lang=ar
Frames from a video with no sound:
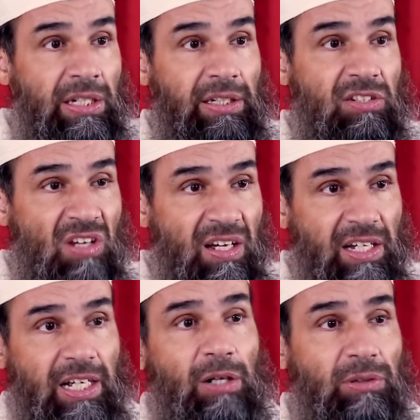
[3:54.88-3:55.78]
يعني
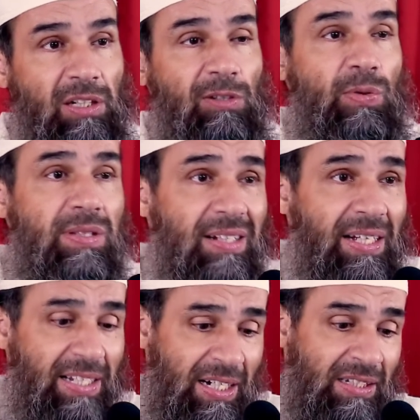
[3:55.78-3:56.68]
ساقيها وتحلق
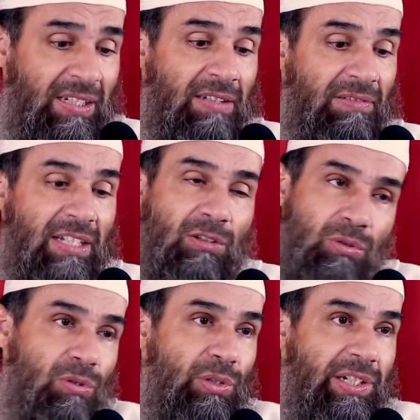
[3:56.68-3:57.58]
ذراعيها فهذا
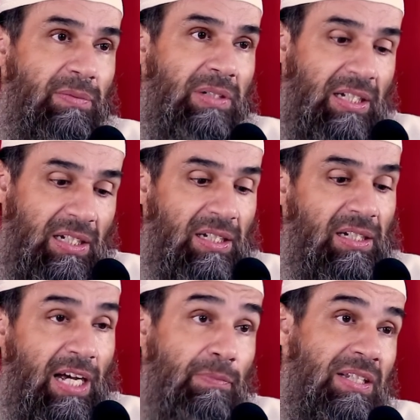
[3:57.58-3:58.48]
كله يعني من
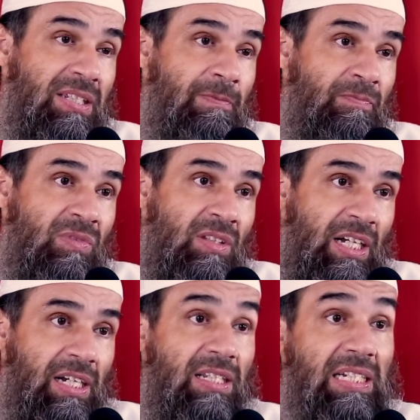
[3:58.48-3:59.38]
العبث
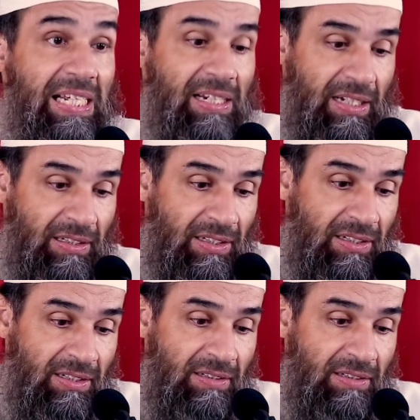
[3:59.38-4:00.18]
الذي لا ينقضي